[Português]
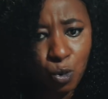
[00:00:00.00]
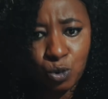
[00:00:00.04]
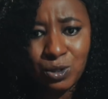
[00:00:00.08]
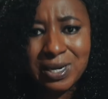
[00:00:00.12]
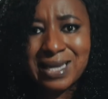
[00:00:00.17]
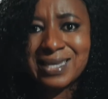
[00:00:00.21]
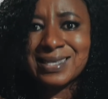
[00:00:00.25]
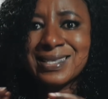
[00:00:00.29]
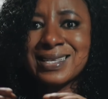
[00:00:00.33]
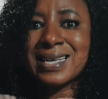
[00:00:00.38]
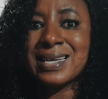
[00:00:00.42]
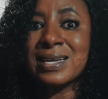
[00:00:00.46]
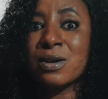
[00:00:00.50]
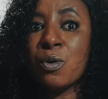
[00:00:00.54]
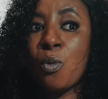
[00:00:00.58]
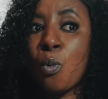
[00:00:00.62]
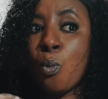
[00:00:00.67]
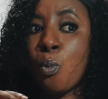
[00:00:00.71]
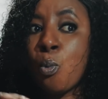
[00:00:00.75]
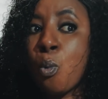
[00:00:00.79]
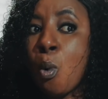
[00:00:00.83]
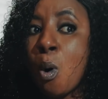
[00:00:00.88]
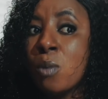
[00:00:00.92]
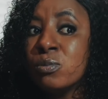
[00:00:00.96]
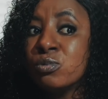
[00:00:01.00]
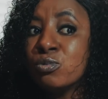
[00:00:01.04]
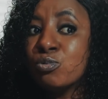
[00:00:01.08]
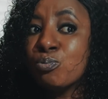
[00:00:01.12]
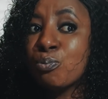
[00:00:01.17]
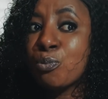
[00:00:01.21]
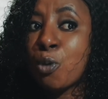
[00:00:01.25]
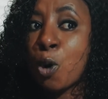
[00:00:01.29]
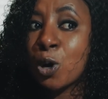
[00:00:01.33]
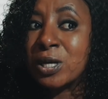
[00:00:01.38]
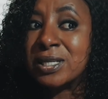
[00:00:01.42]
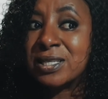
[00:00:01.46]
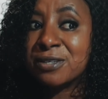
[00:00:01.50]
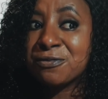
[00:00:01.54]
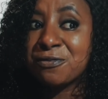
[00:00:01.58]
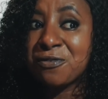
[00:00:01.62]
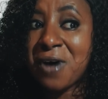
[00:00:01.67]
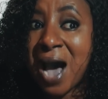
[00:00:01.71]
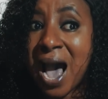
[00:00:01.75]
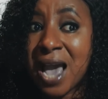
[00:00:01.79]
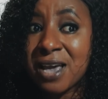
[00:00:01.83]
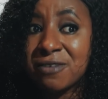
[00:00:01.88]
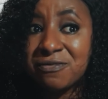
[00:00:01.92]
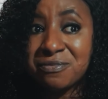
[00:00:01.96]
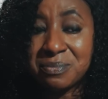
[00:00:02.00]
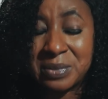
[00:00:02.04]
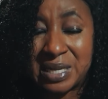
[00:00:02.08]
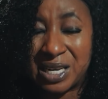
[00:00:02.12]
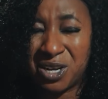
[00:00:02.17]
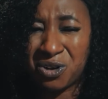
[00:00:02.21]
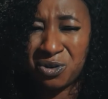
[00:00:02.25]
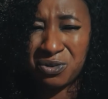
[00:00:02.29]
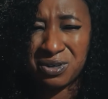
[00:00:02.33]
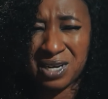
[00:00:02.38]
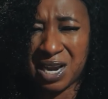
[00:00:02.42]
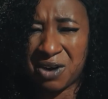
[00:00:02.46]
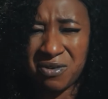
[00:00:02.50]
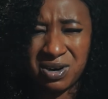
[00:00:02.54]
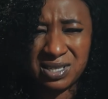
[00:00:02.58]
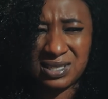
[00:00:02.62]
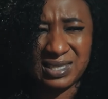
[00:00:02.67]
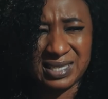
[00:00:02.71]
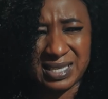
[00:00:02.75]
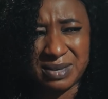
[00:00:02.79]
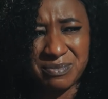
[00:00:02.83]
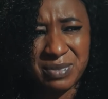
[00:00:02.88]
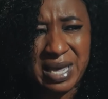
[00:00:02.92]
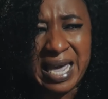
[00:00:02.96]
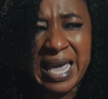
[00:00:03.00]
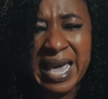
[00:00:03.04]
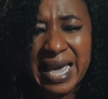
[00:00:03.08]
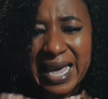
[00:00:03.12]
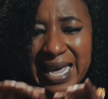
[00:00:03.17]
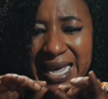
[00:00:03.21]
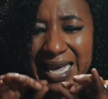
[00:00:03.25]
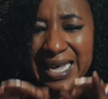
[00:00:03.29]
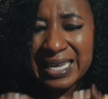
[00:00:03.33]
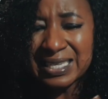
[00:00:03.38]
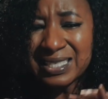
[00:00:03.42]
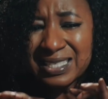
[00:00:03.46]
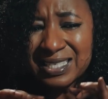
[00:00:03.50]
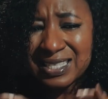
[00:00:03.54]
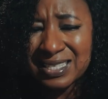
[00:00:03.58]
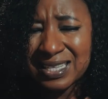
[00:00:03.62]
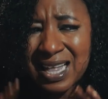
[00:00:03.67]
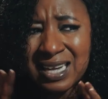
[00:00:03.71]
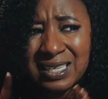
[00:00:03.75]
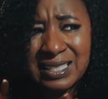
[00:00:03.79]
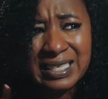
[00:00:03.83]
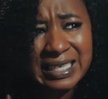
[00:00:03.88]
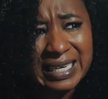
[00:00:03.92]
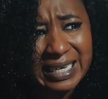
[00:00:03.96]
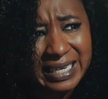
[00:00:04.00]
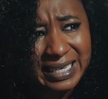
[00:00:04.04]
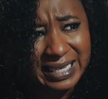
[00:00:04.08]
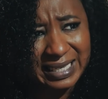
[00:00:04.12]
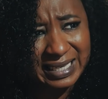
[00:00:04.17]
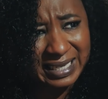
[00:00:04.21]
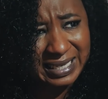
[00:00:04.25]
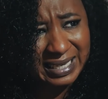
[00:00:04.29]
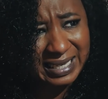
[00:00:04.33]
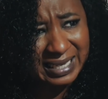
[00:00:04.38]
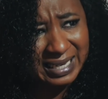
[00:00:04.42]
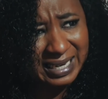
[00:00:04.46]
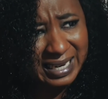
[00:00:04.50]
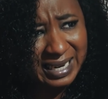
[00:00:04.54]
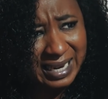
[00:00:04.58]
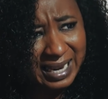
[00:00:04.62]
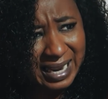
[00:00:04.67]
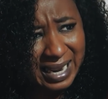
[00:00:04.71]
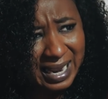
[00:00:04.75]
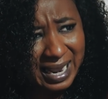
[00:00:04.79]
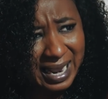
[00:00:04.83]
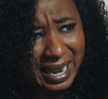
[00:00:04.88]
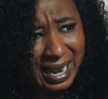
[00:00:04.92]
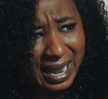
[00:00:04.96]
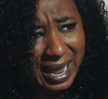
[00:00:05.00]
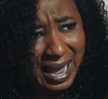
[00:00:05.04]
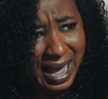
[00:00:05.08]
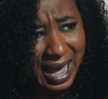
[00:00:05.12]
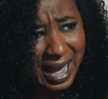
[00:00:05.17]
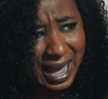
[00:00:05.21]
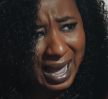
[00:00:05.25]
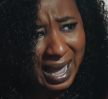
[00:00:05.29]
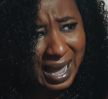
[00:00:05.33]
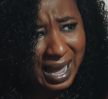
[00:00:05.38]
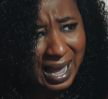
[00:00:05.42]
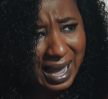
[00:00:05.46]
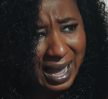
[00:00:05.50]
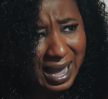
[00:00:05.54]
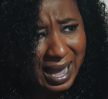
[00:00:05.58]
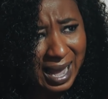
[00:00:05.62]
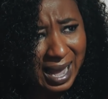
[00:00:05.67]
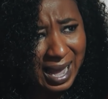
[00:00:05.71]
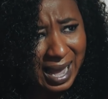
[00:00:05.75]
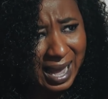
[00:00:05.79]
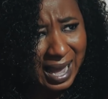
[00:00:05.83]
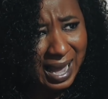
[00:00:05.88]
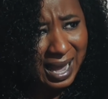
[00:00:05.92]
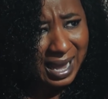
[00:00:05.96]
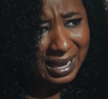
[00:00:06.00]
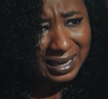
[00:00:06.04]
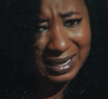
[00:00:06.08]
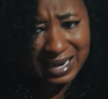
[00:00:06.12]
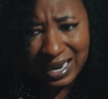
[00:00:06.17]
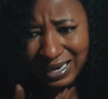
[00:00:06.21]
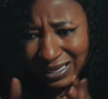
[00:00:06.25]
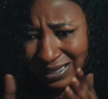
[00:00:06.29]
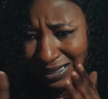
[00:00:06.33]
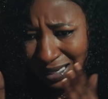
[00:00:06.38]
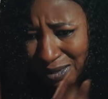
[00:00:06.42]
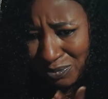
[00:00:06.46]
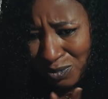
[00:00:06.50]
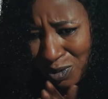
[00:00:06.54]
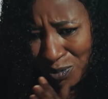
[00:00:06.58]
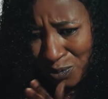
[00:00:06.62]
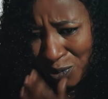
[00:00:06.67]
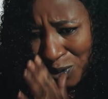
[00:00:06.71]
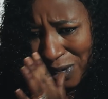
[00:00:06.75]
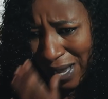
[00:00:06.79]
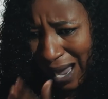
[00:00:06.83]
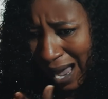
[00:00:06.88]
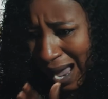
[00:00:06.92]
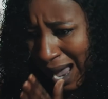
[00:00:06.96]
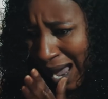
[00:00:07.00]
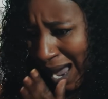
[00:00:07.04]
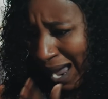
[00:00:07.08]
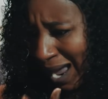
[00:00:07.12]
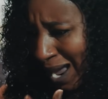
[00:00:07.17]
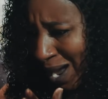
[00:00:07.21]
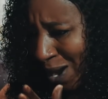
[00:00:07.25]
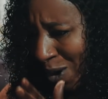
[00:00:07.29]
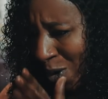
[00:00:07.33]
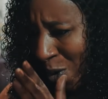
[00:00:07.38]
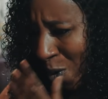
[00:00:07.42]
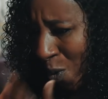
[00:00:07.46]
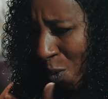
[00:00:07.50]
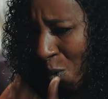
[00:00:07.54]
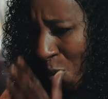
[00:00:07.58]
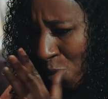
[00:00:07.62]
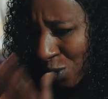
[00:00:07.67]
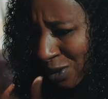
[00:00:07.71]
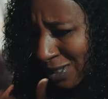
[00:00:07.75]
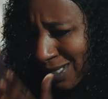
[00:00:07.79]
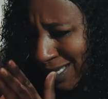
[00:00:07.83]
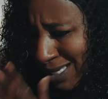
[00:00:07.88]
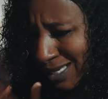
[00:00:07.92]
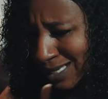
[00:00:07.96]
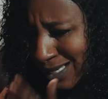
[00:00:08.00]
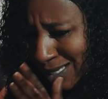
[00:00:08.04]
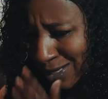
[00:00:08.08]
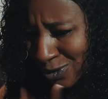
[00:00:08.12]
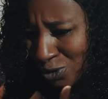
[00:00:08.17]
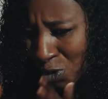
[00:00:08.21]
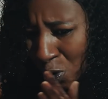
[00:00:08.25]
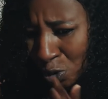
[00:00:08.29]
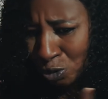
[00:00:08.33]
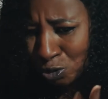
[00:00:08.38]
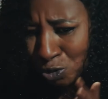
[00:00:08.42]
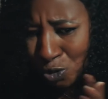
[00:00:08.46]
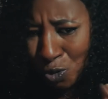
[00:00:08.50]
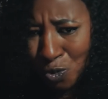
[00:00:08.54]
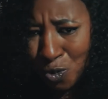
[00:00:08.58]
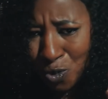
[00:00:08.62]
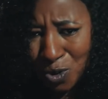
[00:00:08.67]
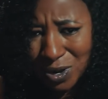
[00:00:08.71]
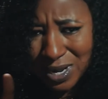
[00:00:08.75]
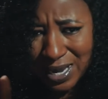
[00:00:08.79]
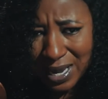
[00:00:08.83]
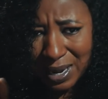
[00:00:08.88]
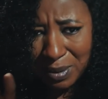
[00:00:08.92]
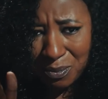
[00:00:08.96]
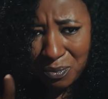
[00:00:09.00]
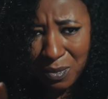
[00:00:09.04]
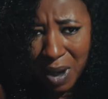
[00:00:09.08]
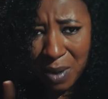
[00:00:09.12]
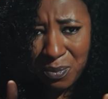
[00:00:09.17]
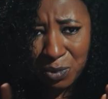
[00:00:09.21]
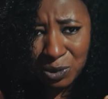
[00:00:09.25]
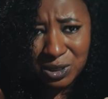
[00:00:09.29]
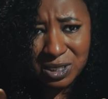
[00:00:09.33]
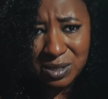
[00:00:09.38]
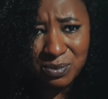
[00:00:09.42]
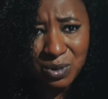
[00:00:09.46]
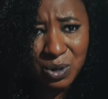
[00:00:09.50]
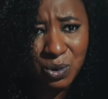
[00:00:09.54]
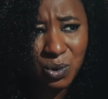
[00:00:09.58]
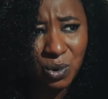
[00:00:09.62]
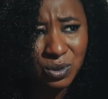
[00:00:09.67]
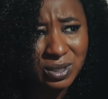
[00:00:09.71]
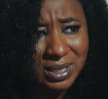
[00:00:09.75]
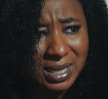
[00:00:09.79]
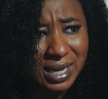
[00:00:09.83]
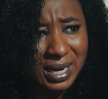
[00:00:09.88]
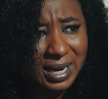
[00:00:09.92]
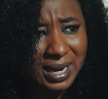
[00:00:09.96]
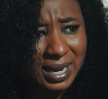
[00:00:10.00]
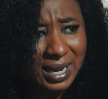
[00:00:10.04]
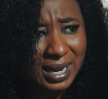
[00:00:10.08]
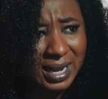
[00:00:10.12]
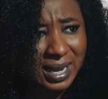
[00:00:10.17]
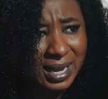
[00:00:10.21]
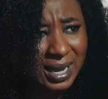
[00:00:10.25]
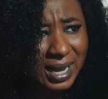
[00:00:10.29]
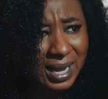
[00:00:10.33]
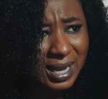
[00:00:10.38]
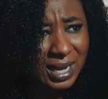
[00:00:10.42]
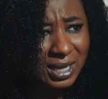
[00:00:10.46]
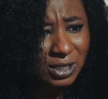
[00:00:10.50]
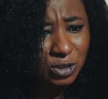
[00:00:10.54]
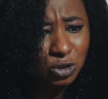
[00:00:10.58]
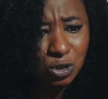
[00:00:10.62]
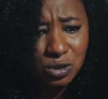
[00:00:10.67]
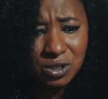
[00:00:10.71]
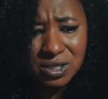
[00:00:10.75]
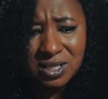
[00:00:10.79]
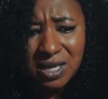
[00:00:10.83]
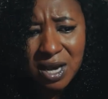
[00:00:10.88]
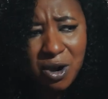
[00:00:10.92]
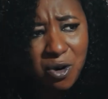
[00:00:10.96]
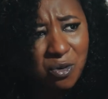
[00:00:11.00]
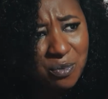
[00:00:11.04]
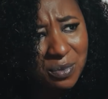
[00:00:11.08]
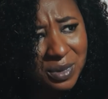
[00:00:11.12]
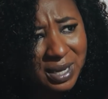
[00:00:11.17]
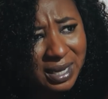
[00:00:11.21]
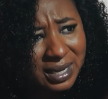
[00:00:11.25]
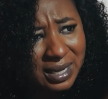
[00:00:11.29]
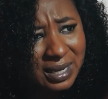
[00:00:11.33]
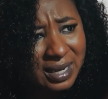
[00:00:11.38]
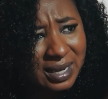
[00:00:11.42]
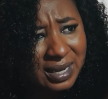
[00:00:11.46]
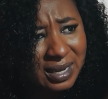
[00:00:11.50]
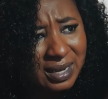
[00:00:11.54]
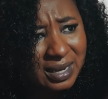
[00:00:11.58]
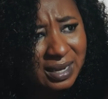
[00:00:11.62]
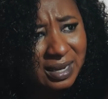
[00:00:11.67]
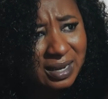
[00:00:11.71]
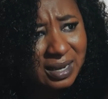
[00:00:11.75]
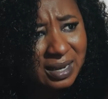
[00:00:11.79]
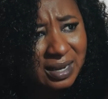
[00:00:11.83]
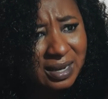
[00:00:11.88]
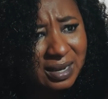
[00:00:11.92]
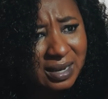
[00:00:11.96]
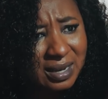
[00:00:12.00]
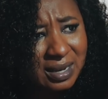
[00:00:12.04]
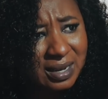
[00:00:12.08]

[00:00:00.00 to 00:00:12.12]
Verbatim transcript: você me transferiu um milhão e meio de nairas na hora. Ah, e não é como se você estivesse economizando dinheiro há muito tempo. Só me fala.